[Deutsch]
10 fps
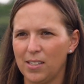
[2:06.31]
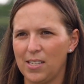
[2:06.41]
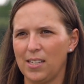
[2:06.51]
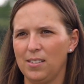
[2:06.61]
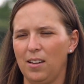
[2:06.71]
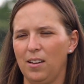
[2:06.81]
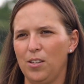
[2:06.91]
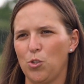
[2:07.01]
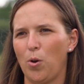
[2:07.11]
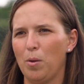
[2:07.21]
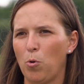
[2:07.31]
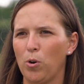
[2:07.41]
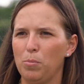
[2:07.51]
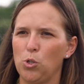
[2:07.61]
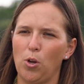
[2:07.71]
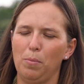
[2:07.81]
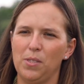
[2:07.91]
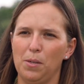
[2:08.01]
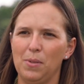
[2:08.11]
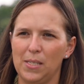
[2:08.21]
Das heißt, äh, die Sojabohne
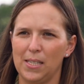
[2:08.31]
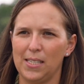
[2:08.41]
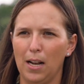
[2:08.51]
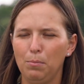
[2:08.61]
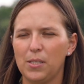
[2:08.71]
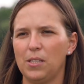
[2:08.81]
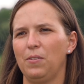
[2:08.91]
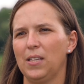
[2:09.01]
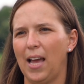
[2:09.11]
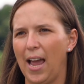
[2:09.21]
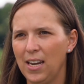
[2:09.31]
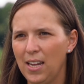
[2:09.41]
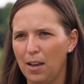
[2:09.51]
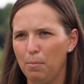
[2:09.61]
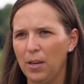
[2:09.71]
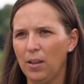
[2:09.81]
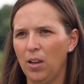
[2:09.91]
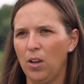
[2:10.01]
bestäubt sich mit sich selbst, sie wird reinerbig